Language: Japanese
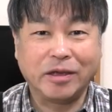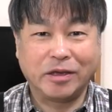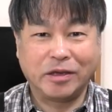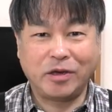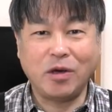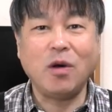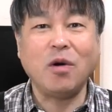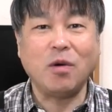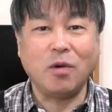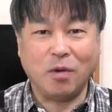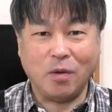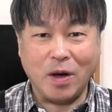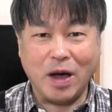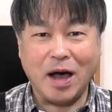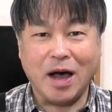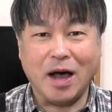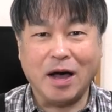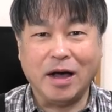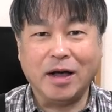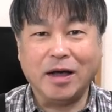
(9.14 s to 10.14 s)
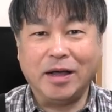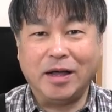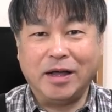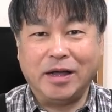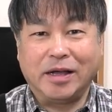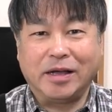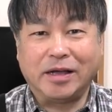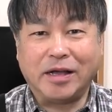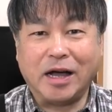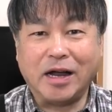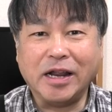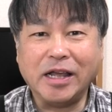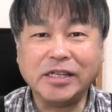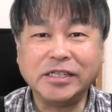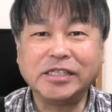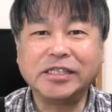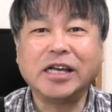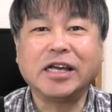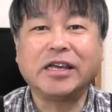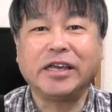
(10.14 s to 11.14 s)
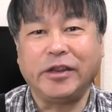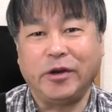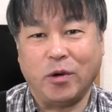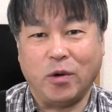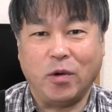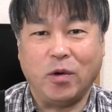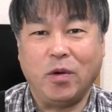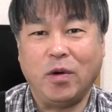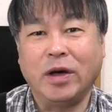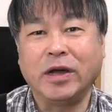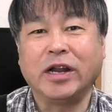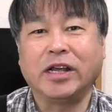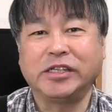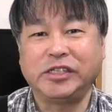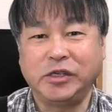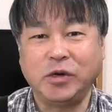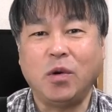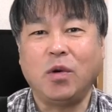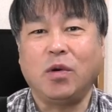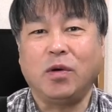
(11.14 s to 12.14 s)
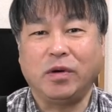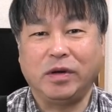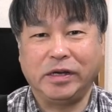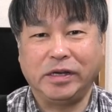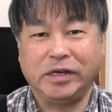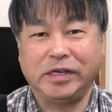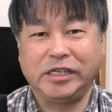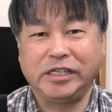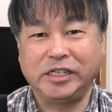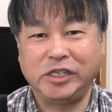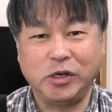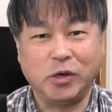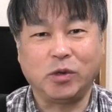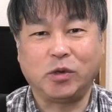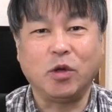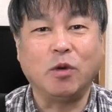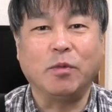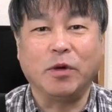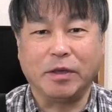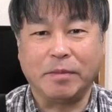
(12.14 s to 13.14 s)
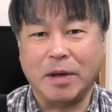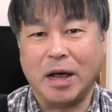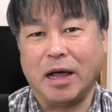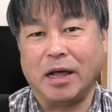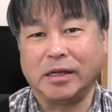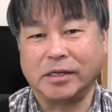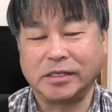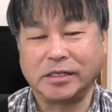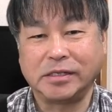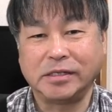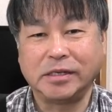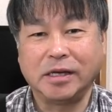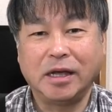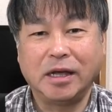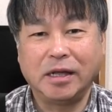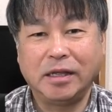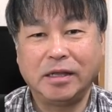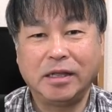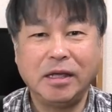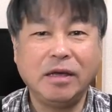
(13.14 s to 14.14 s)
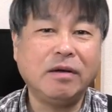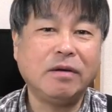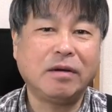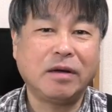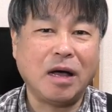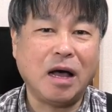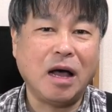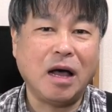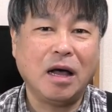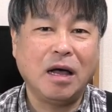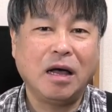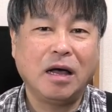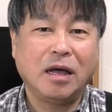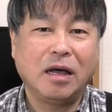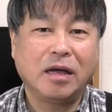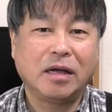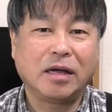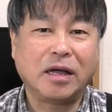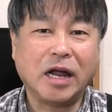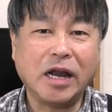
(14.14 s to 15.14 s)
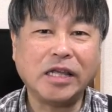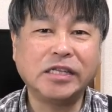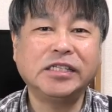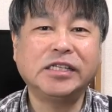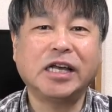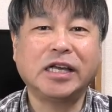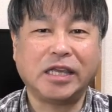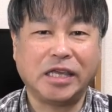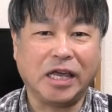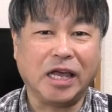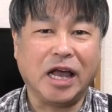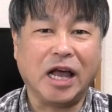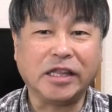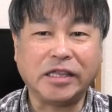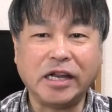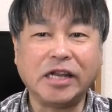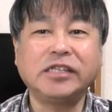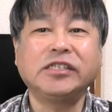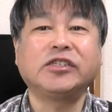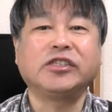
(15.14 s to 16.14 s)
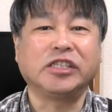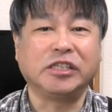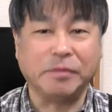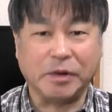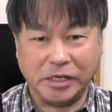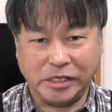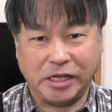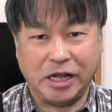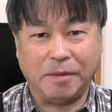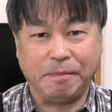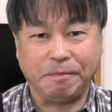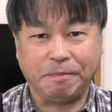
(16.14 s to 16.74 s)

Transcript: 今日はガレージジャッキのお話をしようと思いますっていうかガレージジャッキ新しくしました